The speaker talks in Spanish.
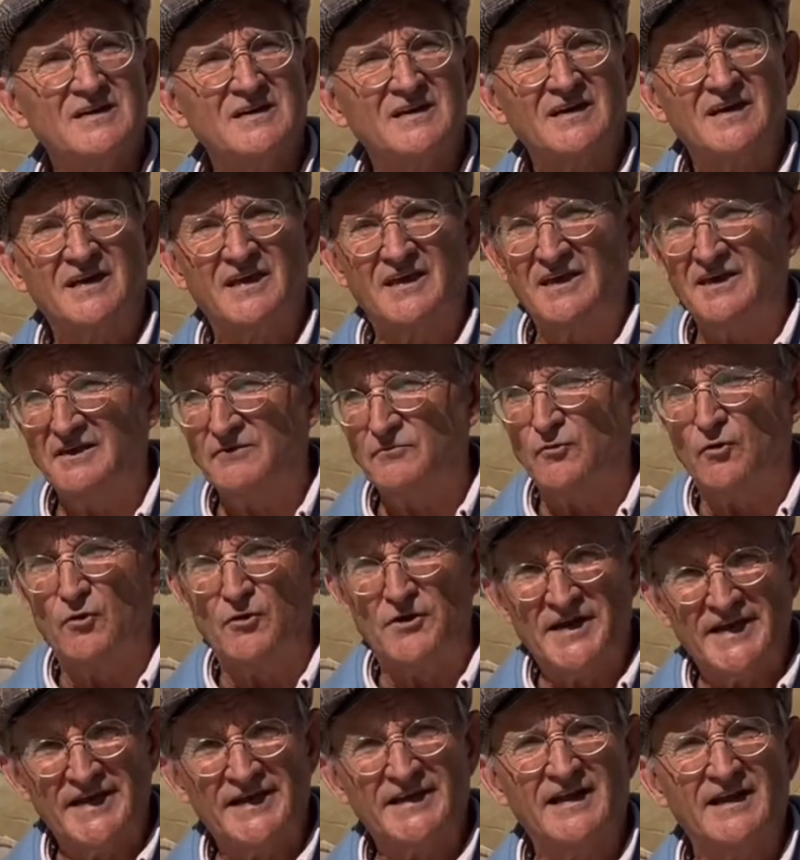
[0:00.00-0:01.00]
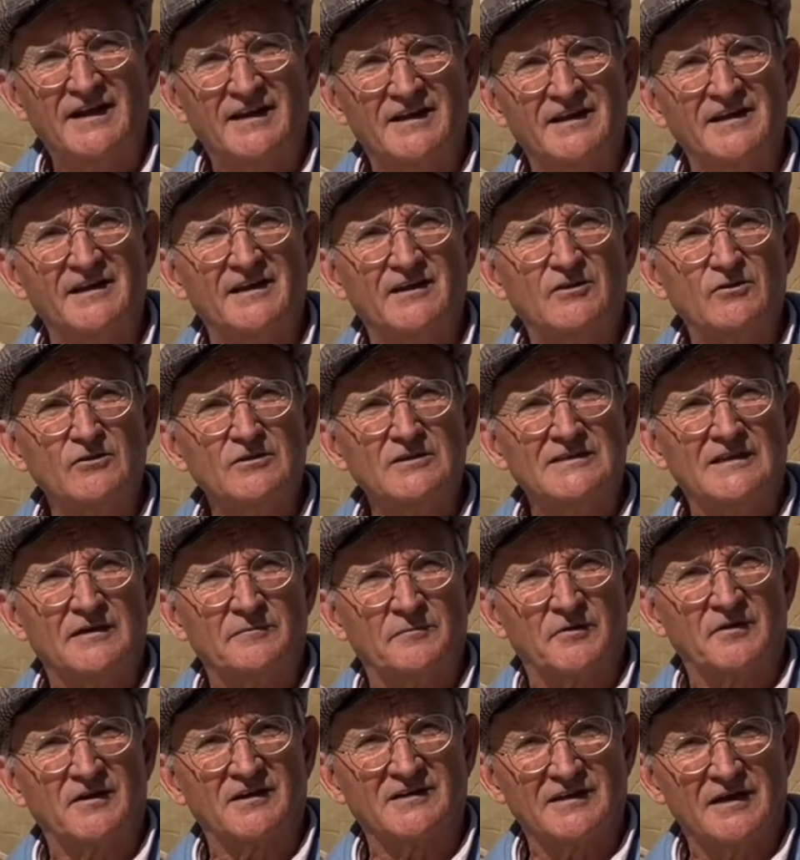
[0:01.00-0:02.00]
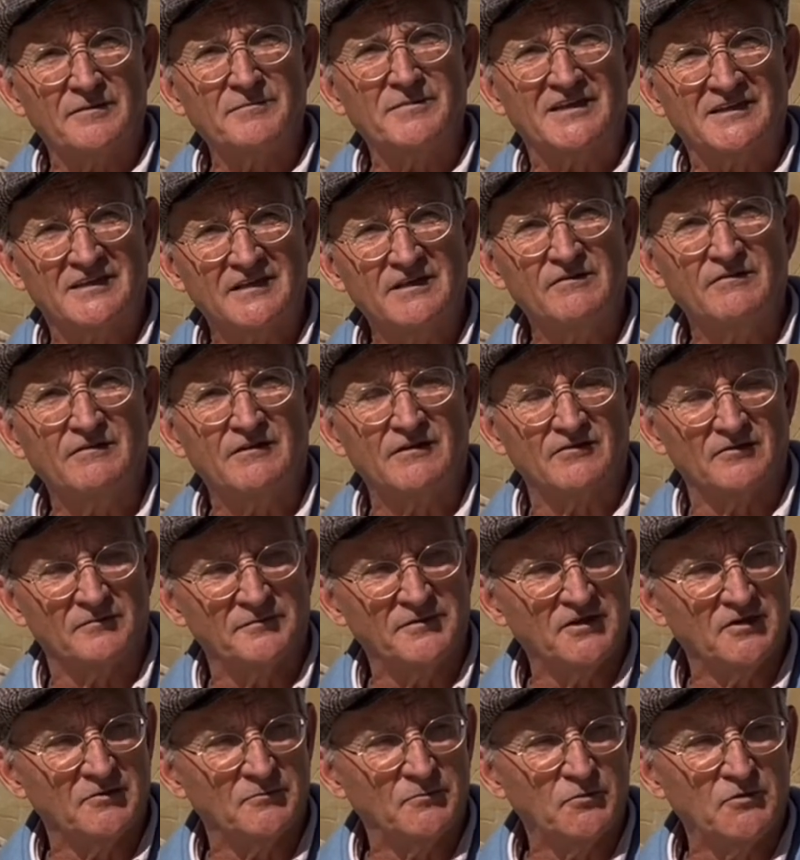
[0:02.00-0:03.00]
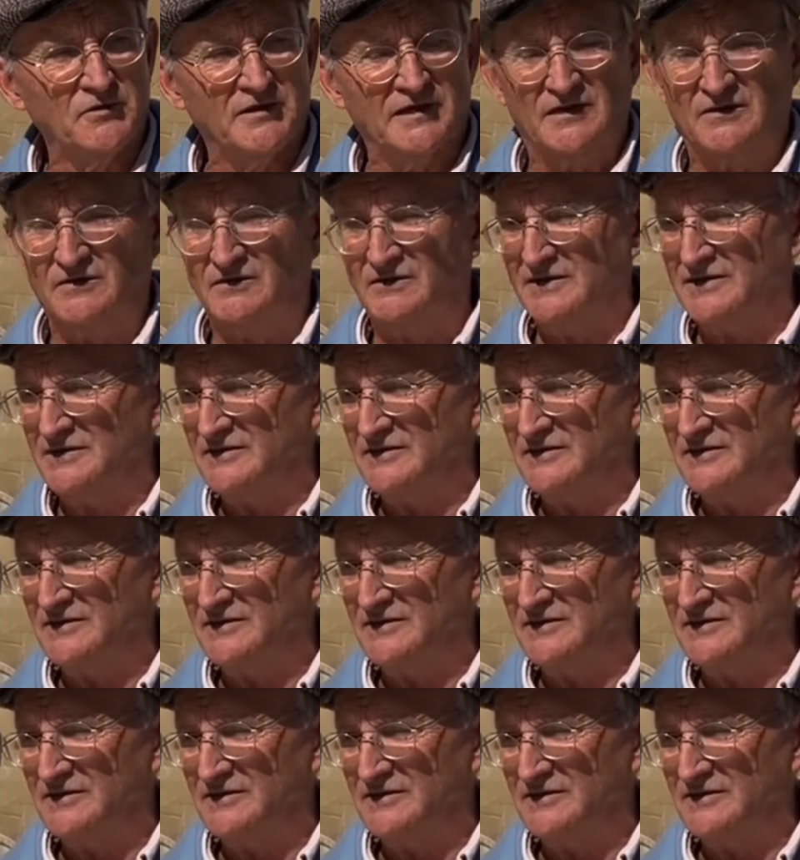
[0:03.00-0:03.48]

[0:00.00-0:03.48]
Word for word: que vulnera la ley de costa porque se ha metido en el dominio público.